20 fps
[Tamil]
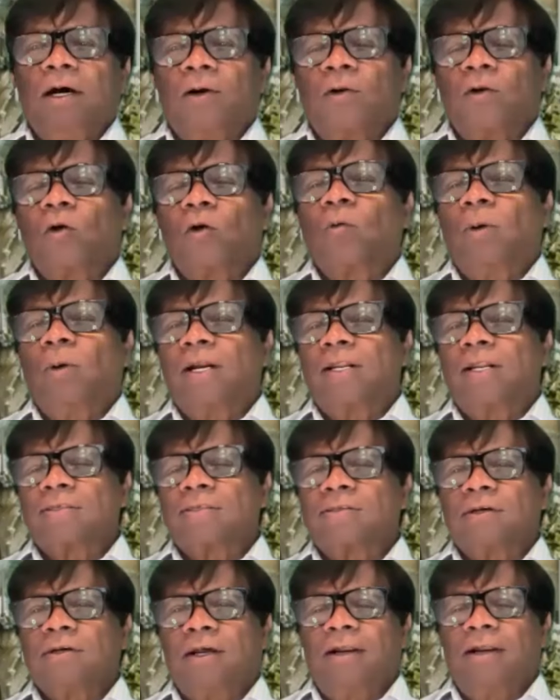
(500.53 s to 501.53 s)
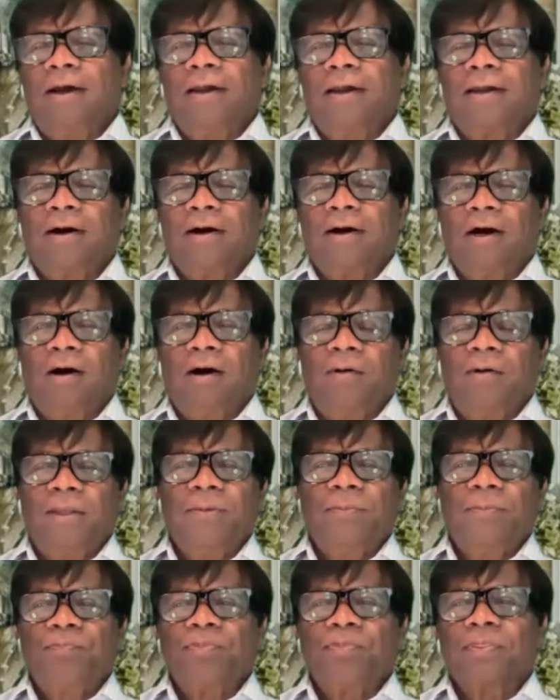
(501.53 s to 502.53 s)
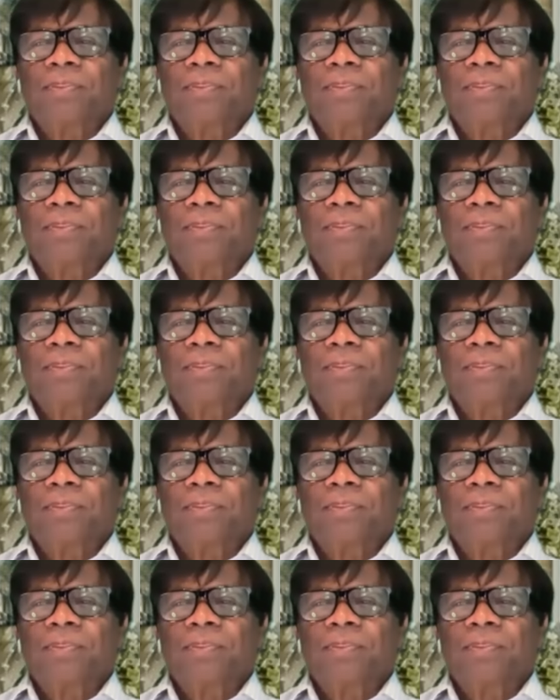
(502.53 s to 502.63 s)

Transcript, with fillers: அனுரகுமார சனாயக்காவையும்